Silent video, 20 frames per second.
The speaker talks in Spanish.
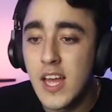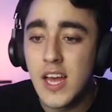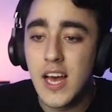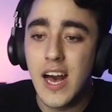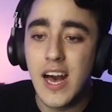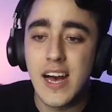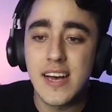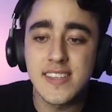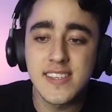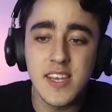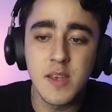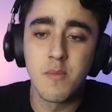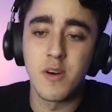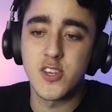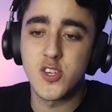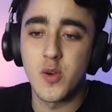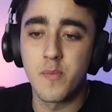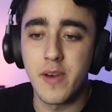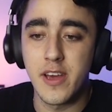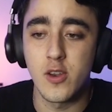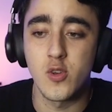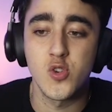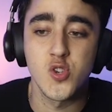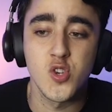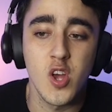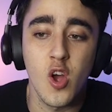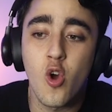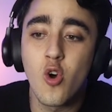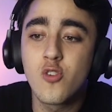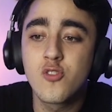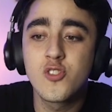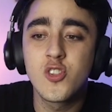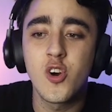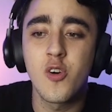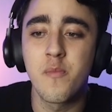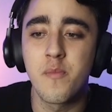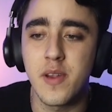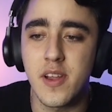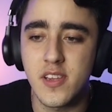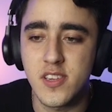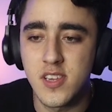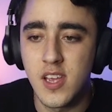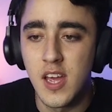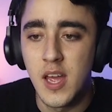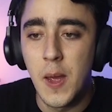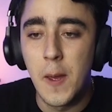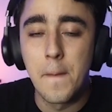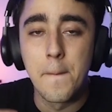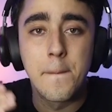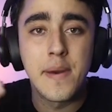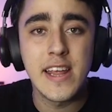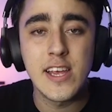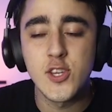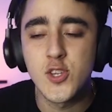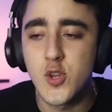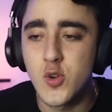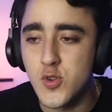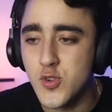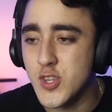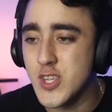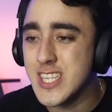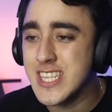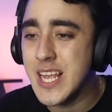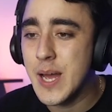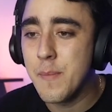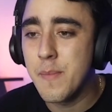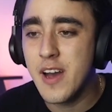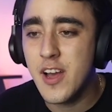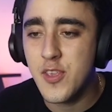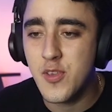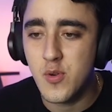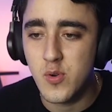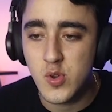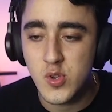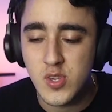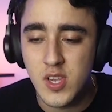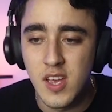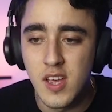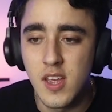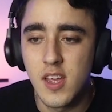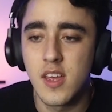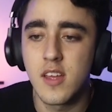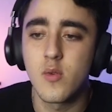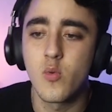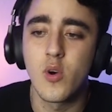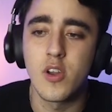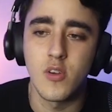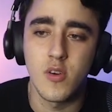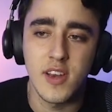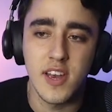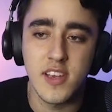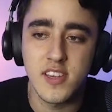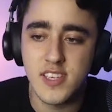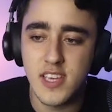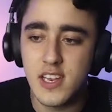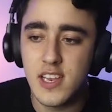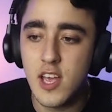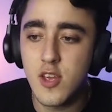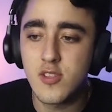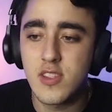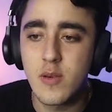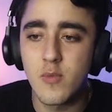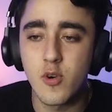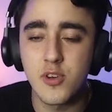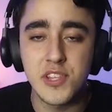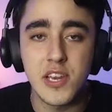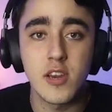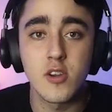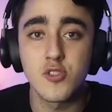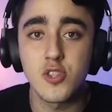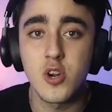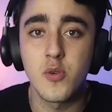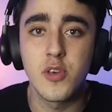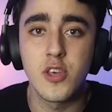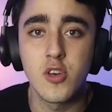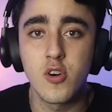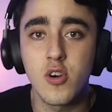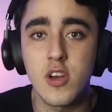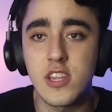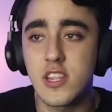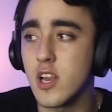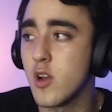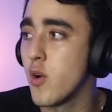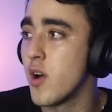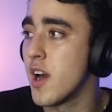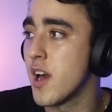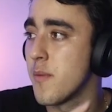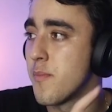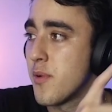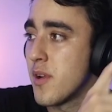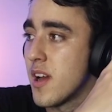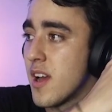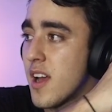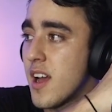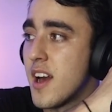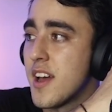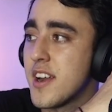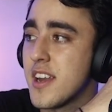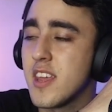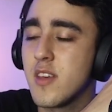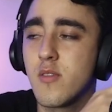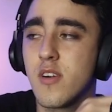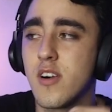Así más o menos, con nombres, precios, tamaños. Bueno, en Excel ya yo te mostré en otro video que te lo voy a dejar por acá arriba